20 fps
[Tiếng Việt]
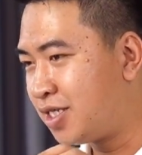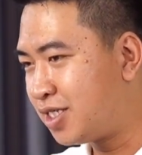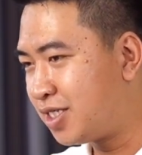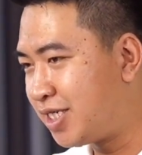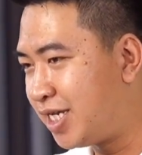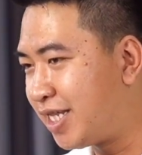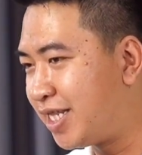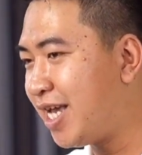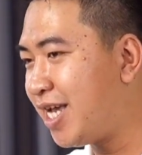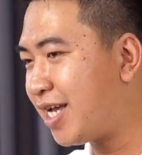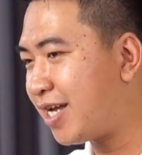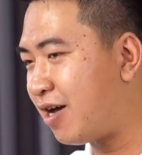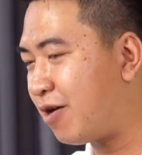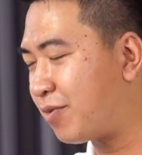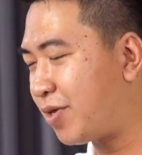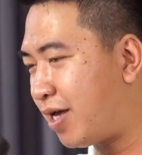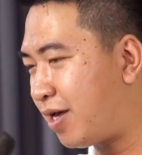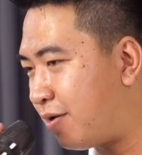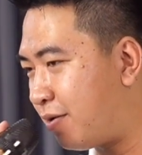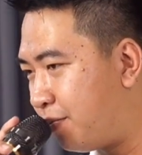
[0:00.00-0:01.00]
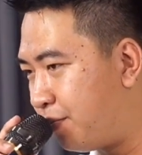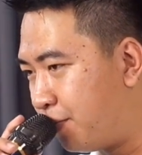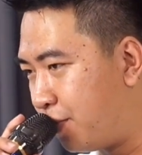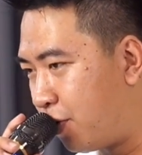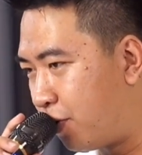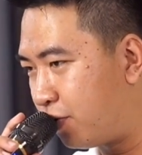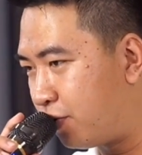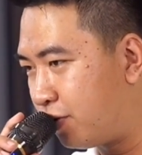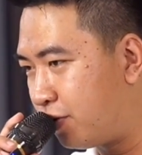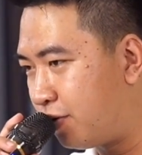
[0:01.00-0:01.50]
chi tiết hay không nha
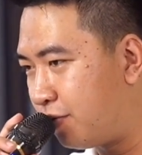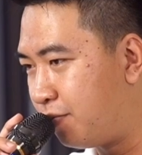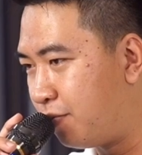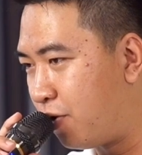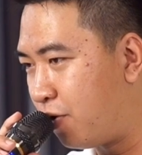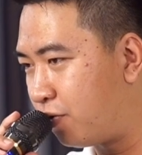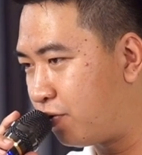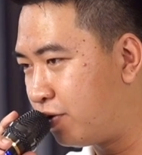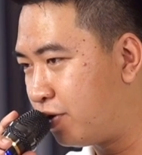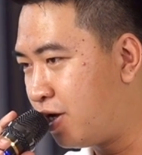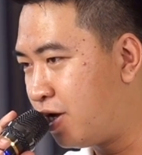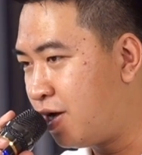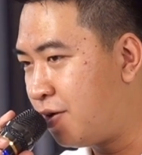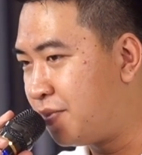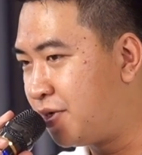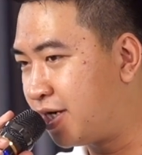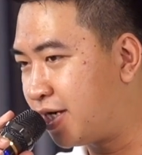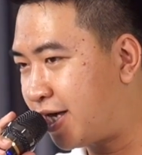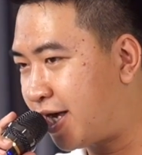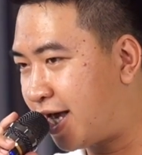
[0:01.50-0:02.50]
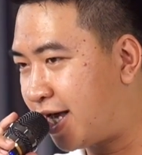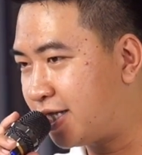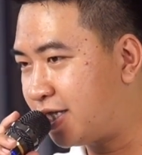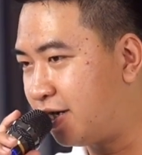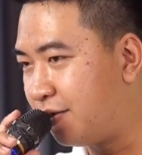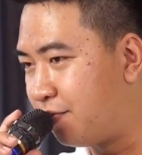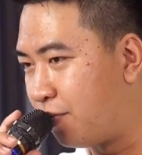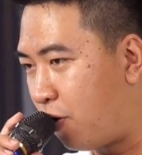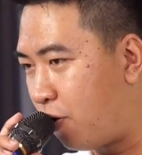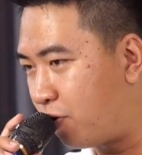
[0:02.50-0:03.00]
1 1 mọi người nghe cái
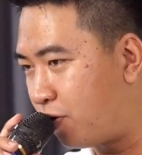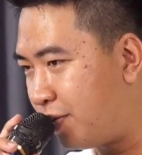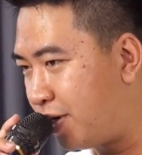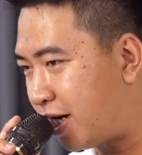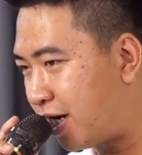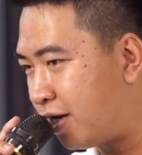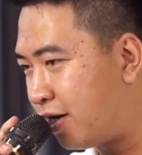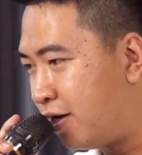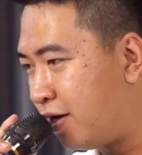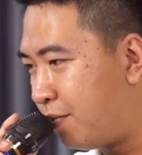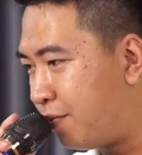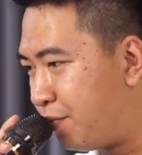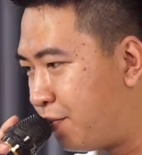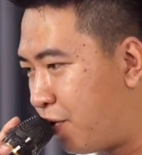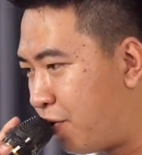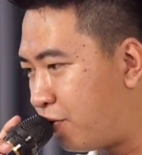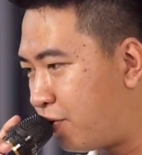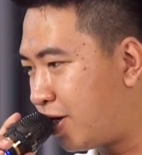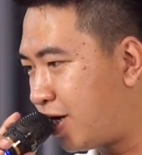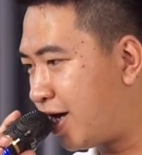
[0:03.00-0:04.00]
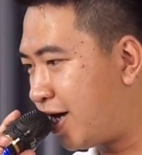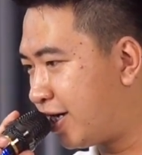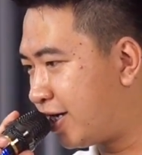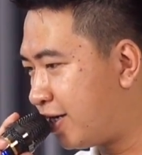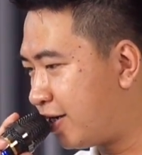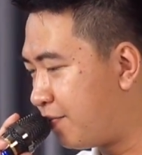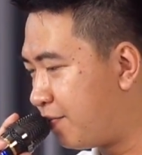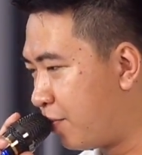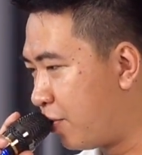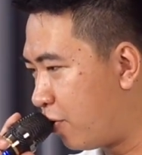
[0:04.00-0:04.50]
từ 1 của mình nè 1
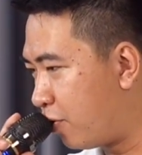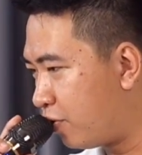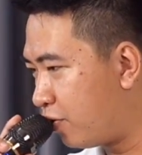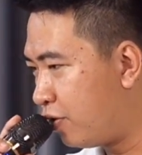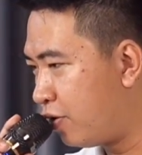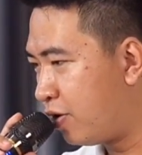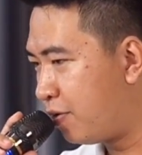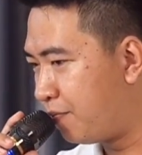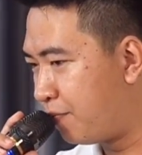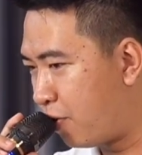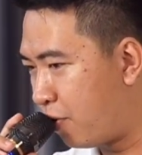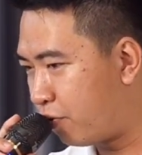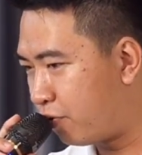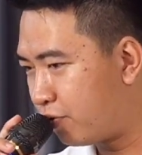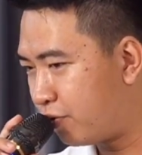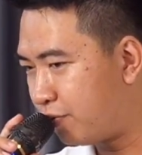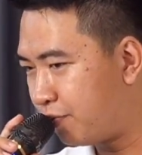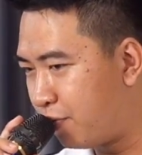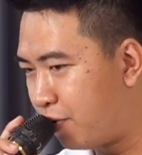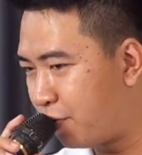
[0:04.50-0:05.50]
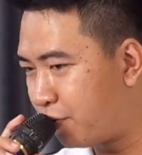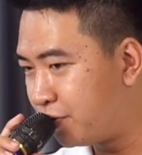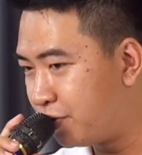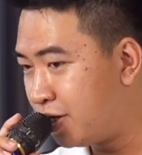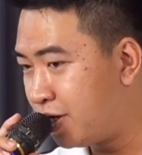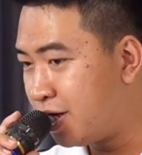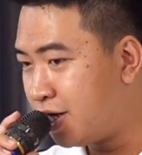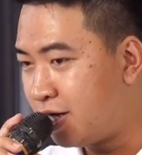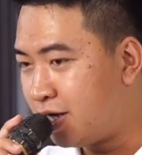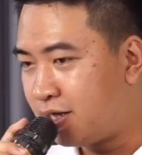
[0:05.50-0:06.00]
2 1 1 1
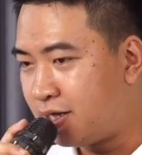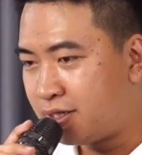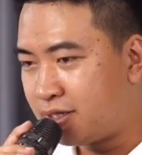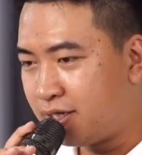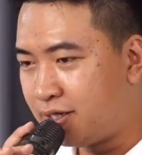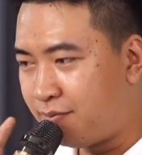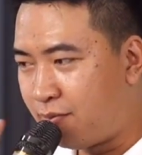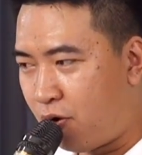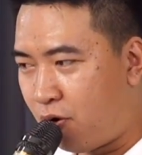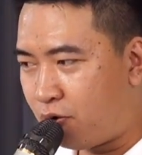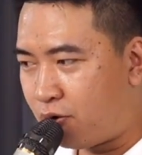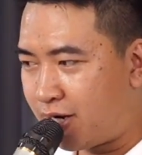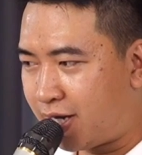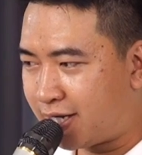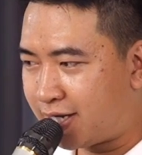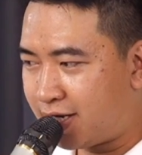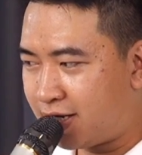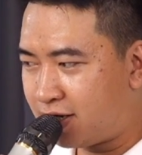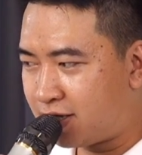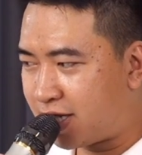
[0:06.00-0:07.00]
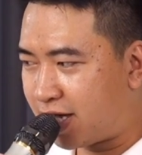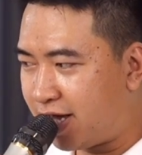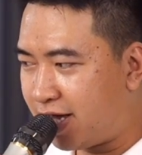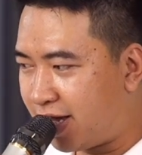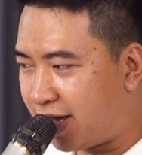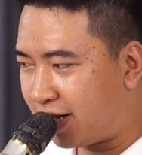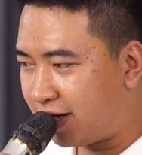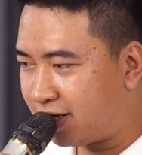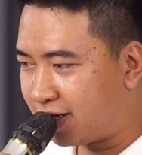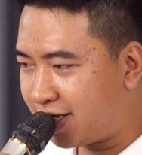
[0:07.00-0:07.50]
từ một là cái nó thể
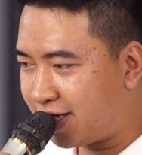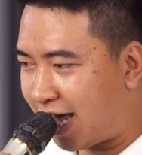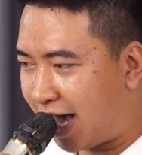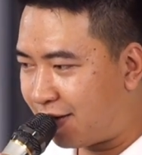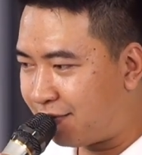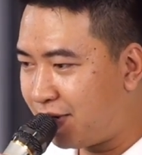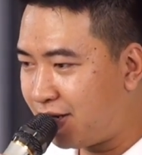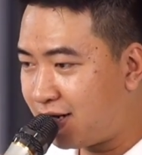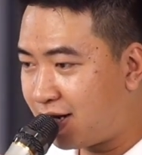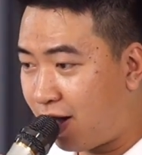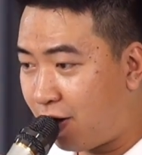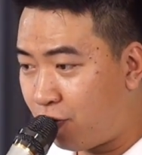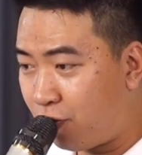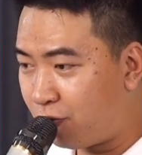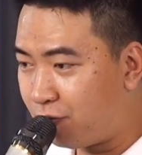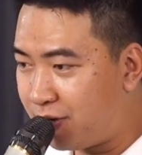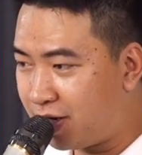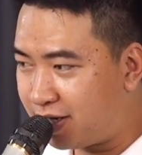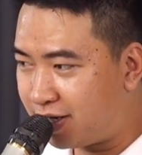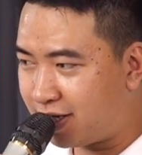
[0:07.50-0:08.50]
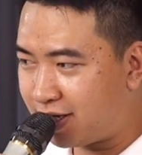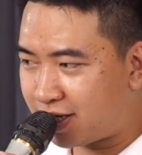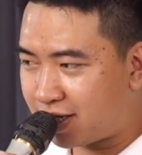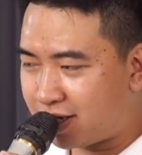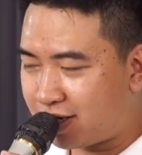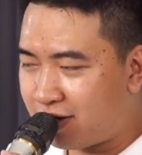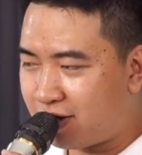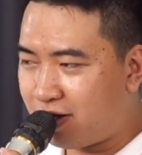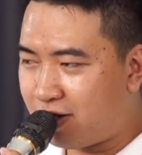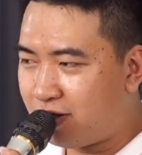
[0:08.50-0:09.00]
hiện được cái giải mid lâu của mình á
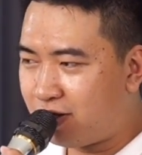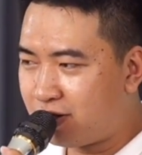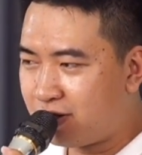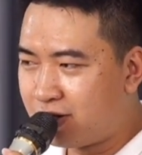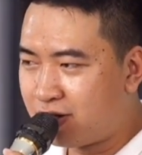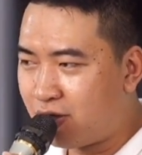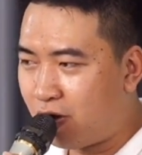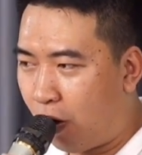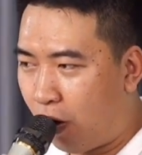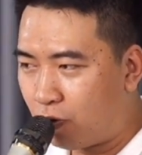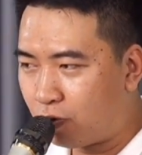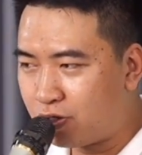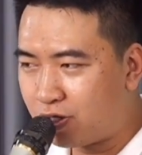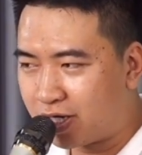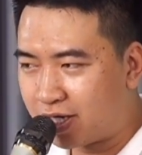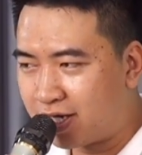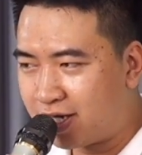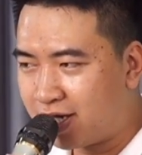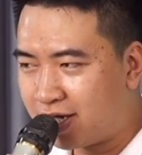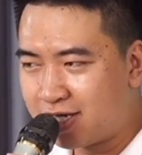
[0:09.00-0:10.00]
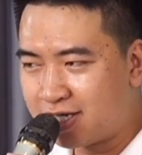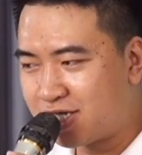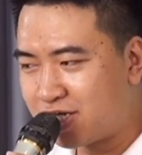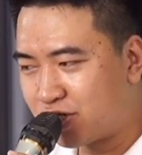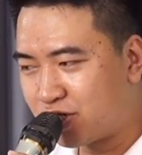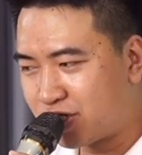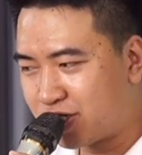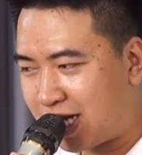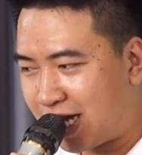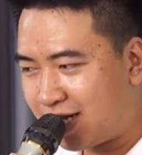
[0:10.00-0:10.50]
nó ổn thôi chứ chưa
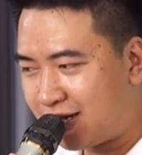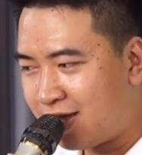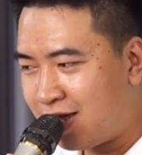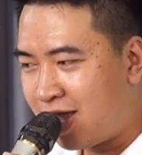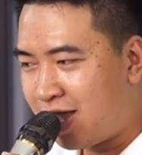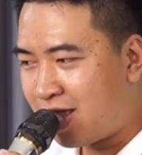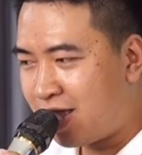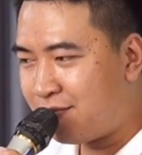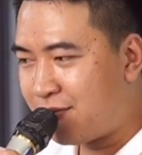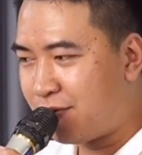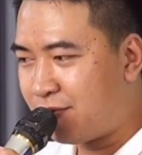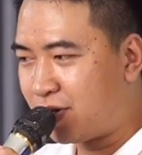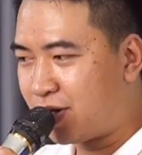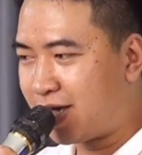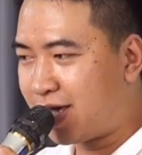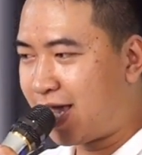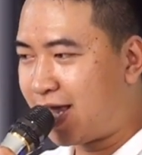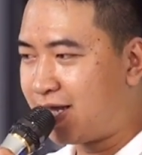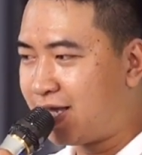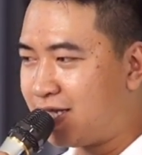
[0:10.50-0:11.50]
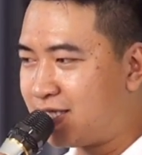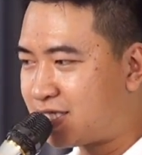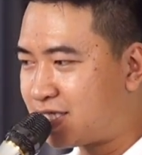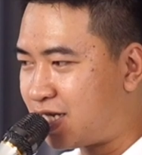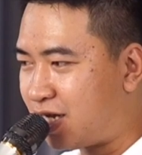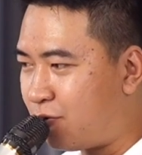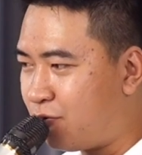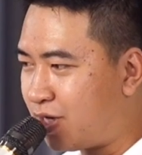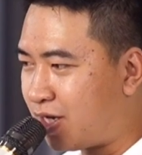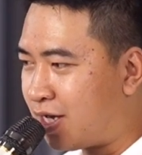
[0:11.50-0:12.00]
xuất sắc nhưng mà mình nghe tiếng
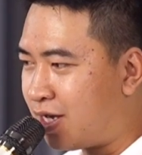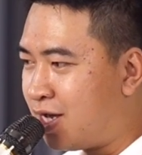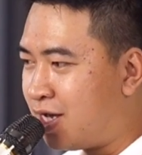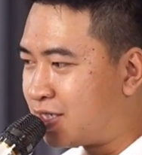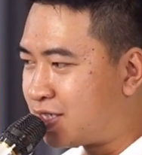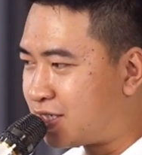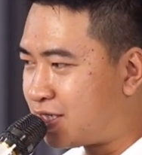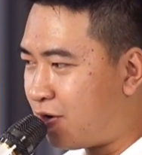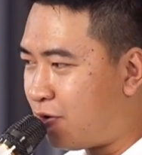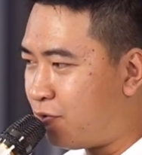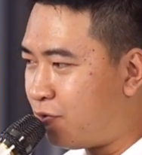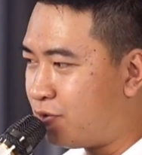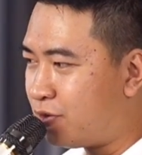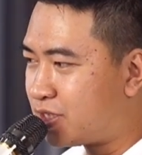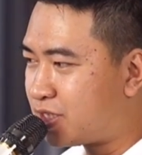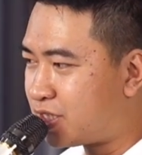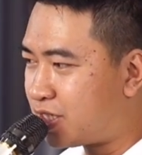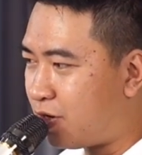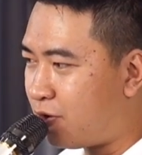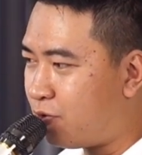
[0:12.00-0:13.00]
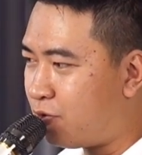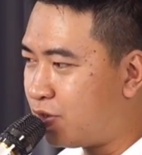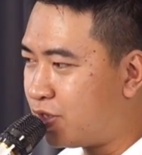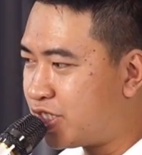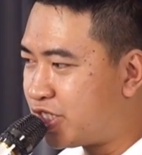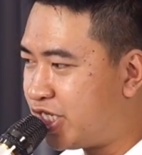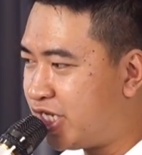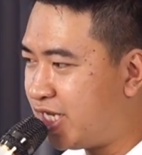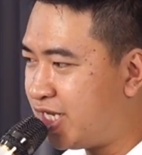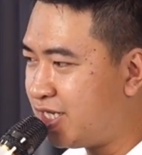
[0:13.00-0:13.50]
xấu nè xấu
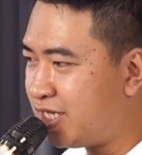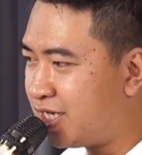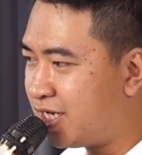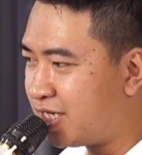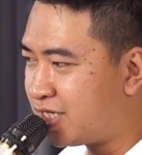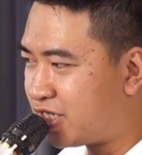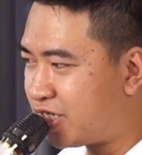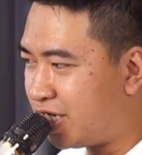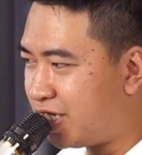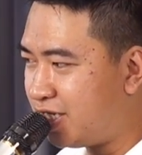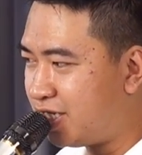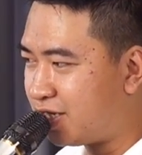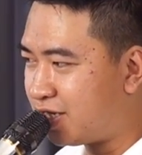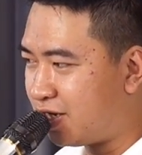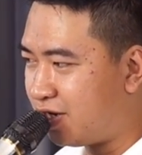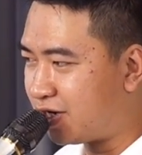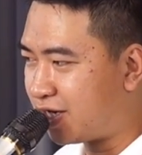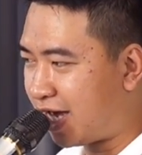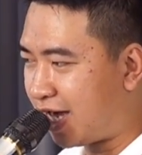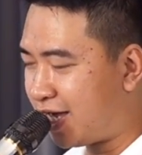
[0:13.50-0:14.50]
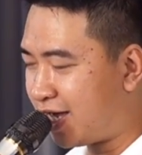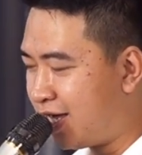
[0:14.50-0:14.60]
xấu chín chín ok